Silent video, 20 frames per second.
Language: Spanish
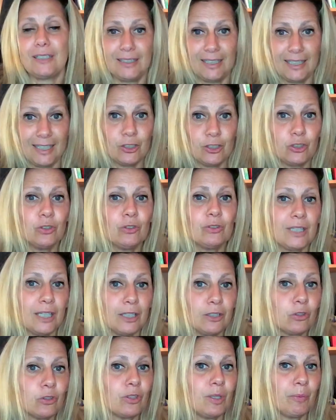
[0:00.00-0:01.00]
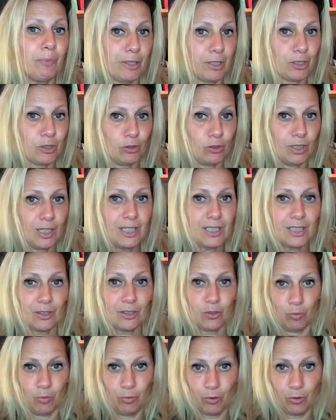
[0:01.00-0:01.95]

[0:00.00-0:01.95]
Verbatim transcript: de hecho, tanto de personas como